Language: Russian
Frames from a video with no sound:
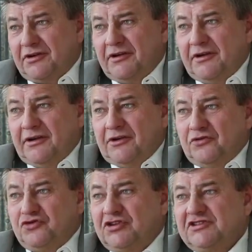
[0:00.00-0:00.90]
Но
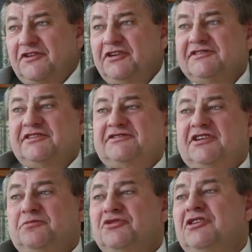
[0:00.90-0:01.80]
ну, все это свалилось, так
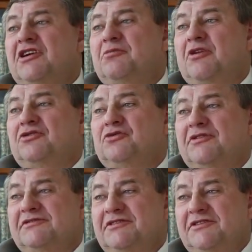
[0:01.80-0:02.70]
сказать, мне как брату,
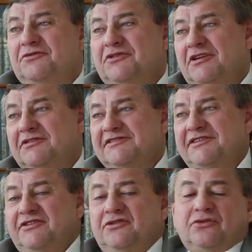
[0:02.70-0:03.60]
так сказать, вот как
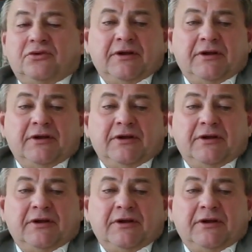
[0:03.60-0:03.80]
наследнику